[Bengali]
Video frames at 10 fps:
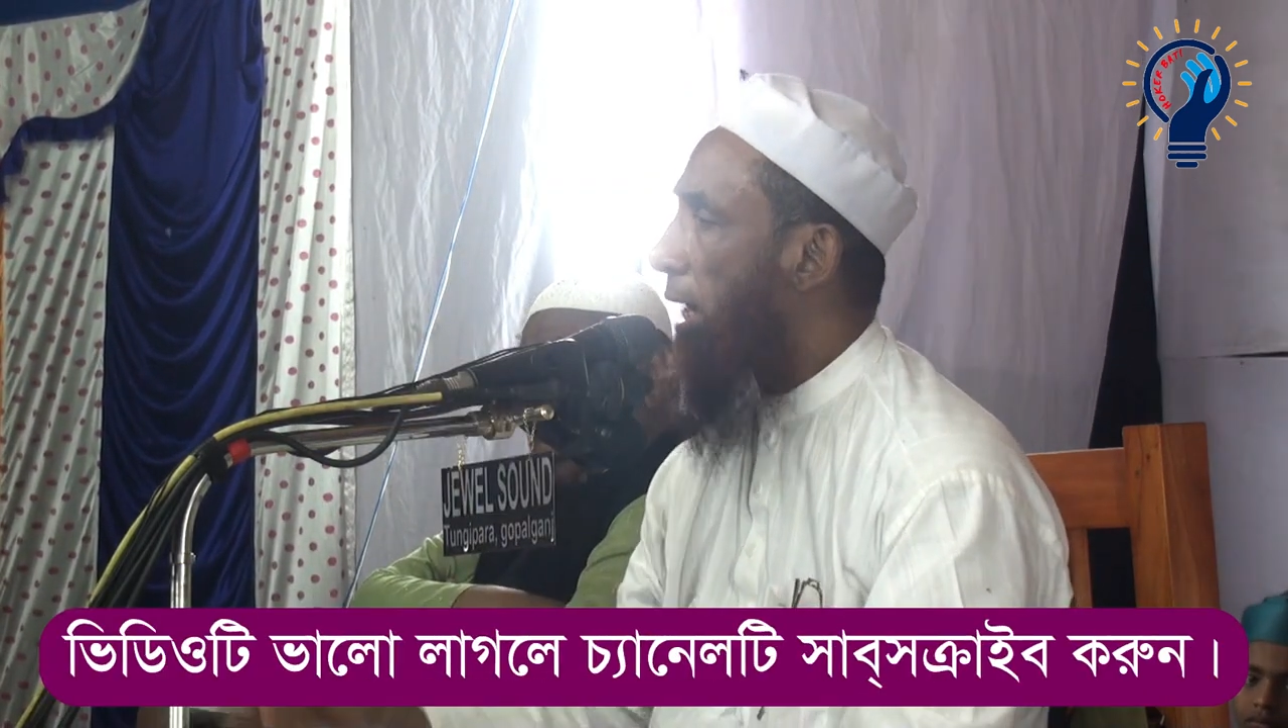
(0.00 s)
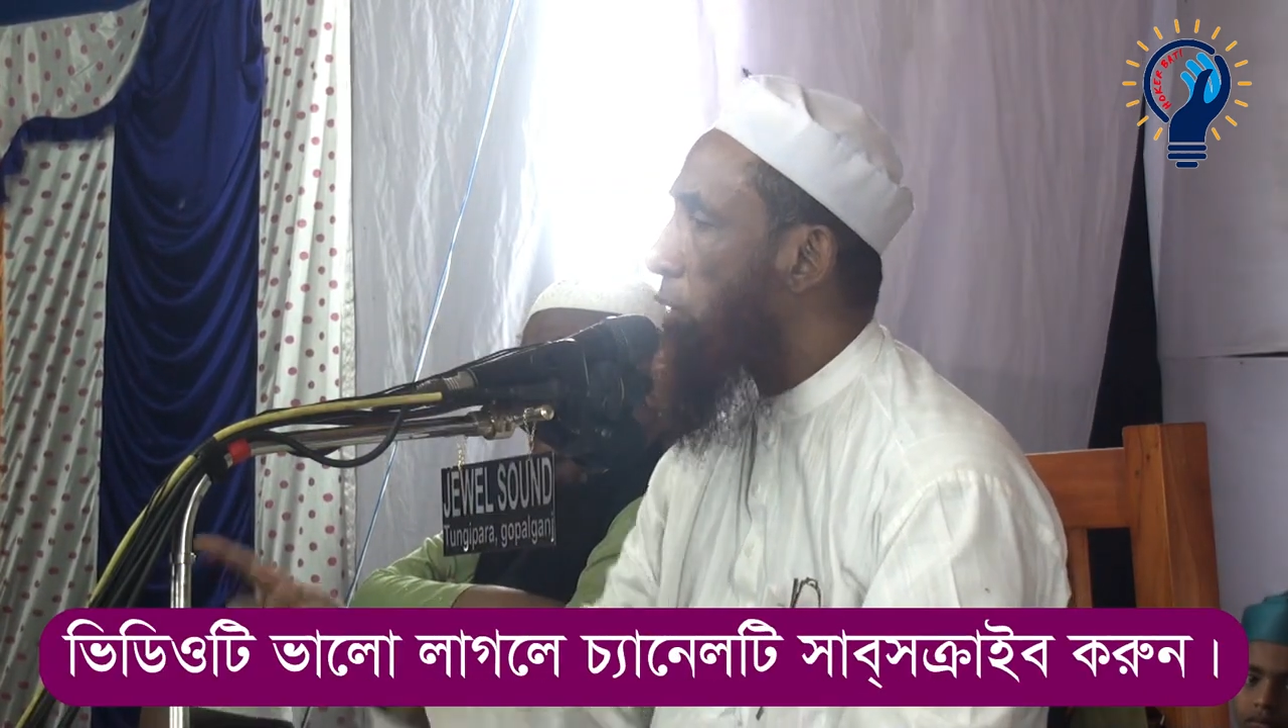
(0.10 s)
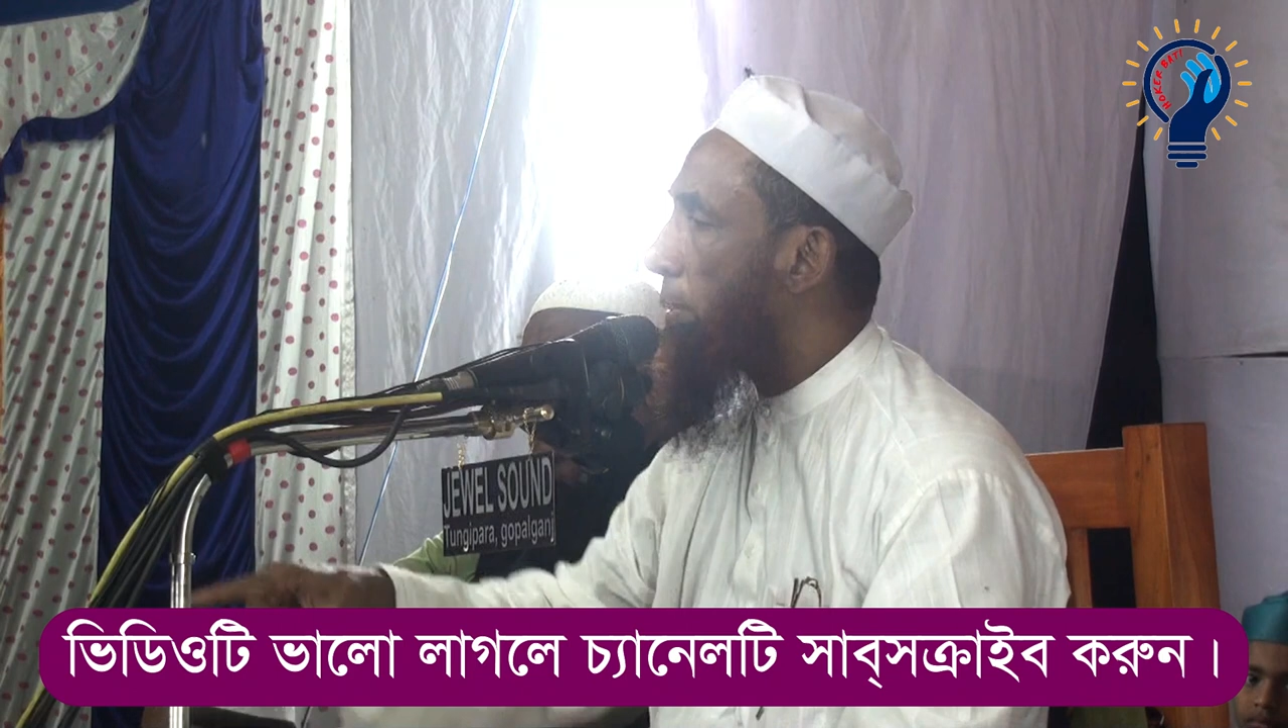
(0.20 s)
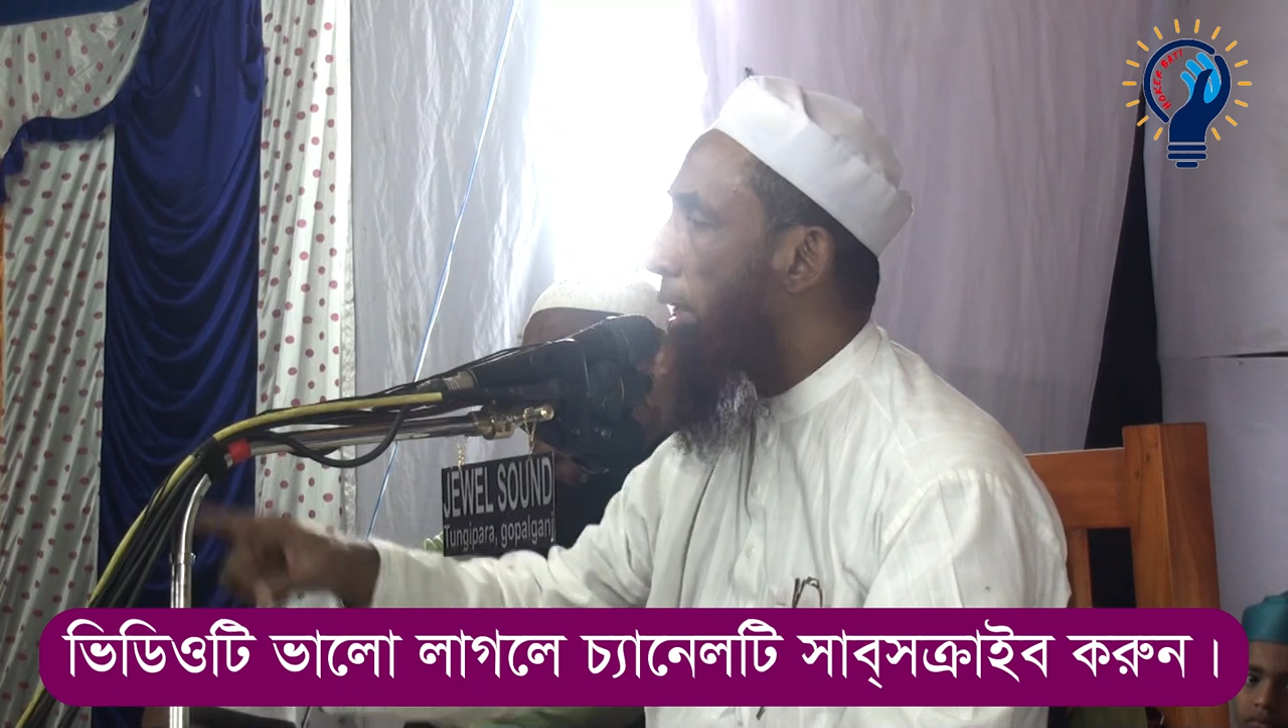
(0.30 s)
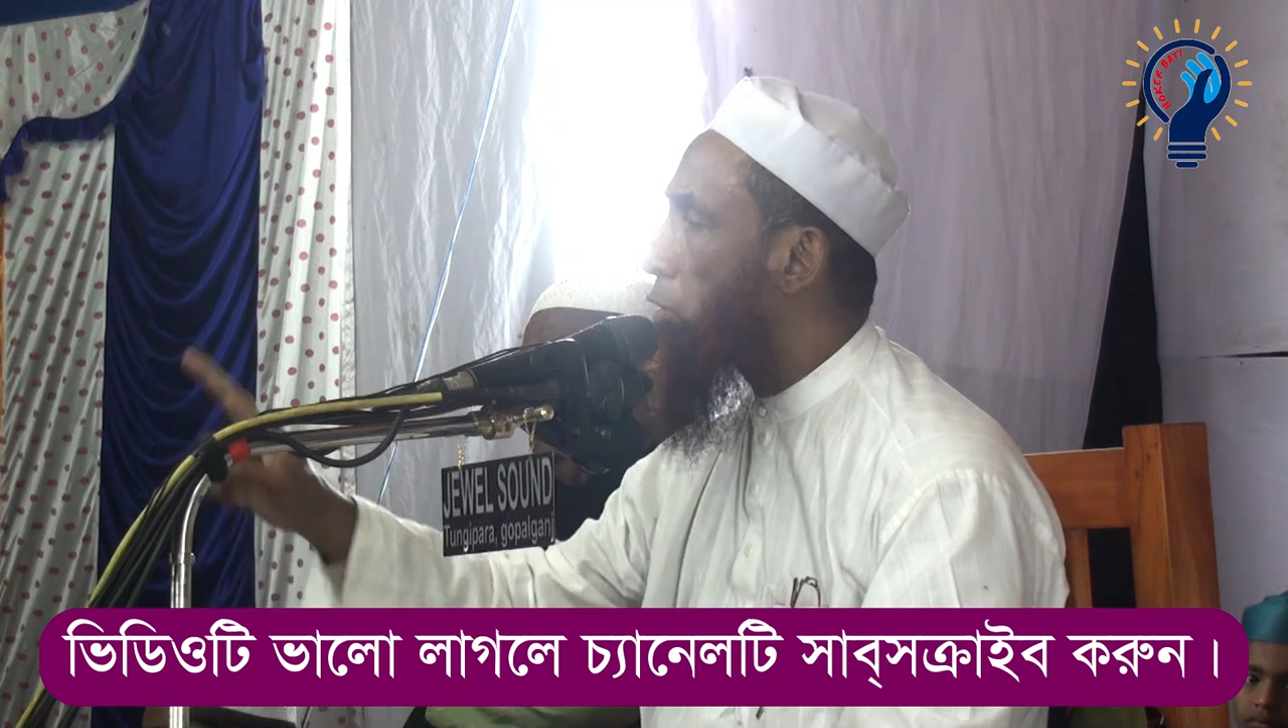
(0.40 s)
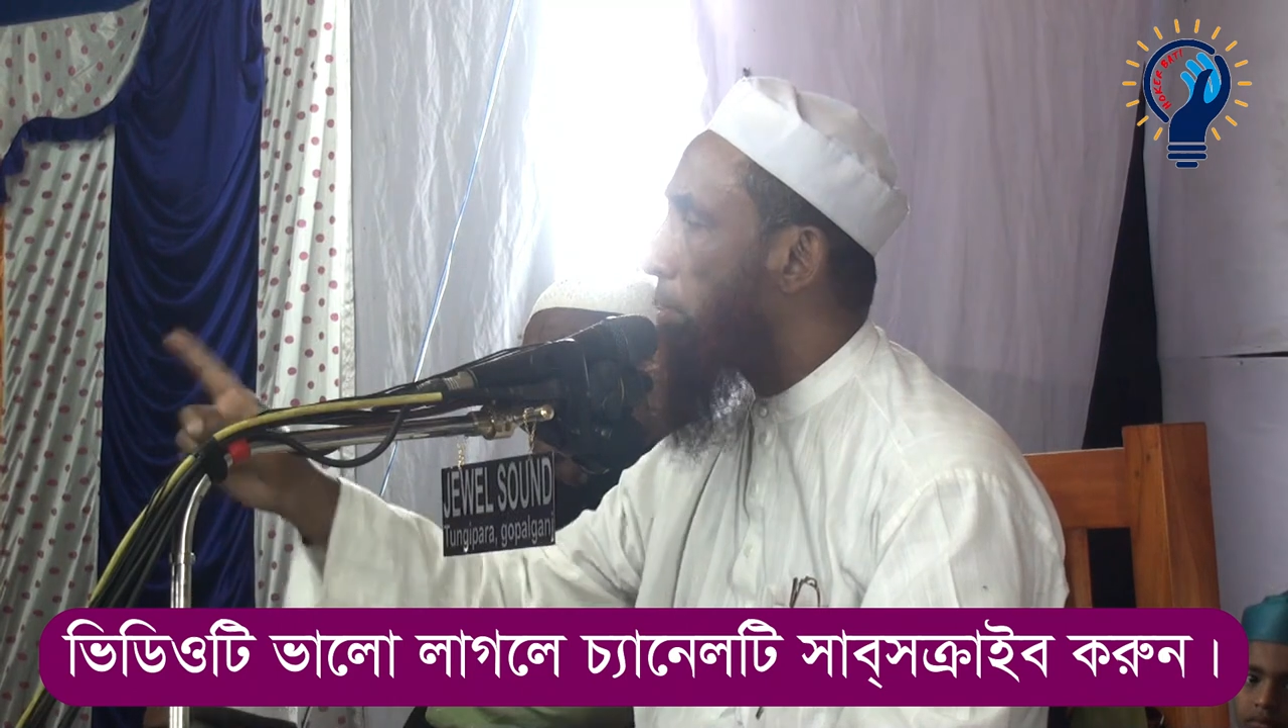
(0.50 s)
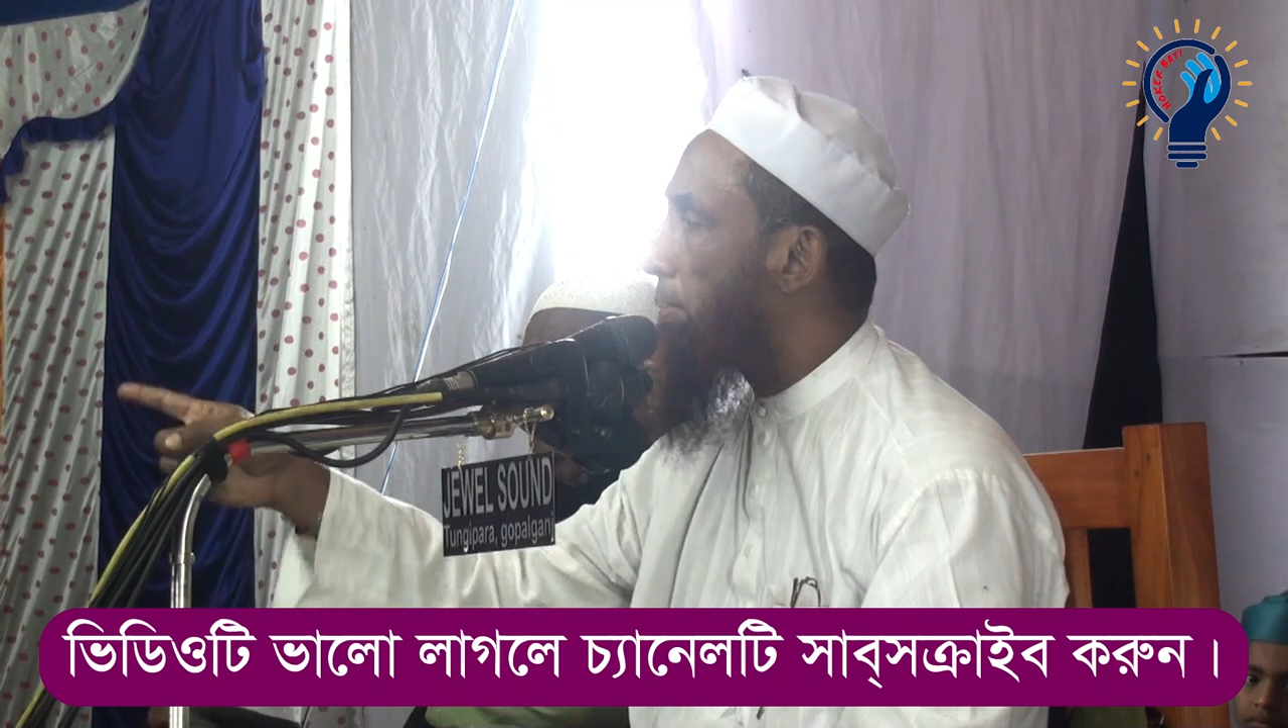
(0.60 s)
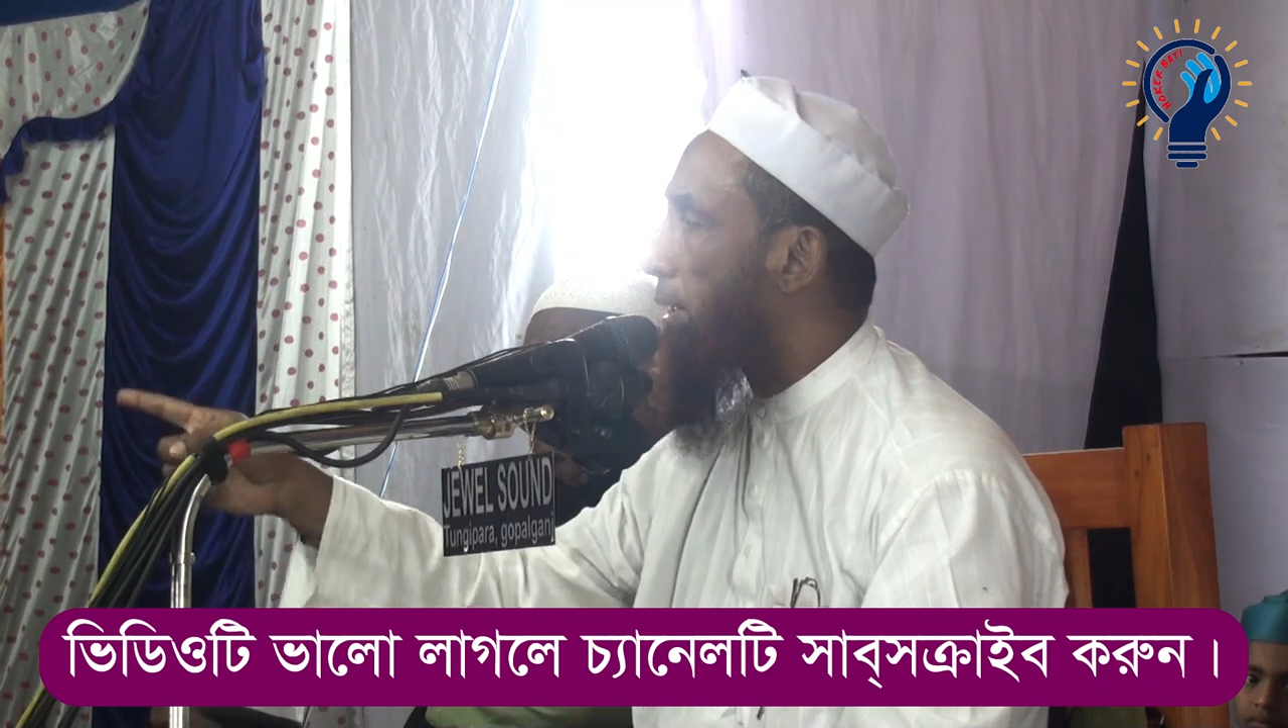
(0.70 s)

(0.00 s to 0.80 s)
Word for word: আদবের টুপি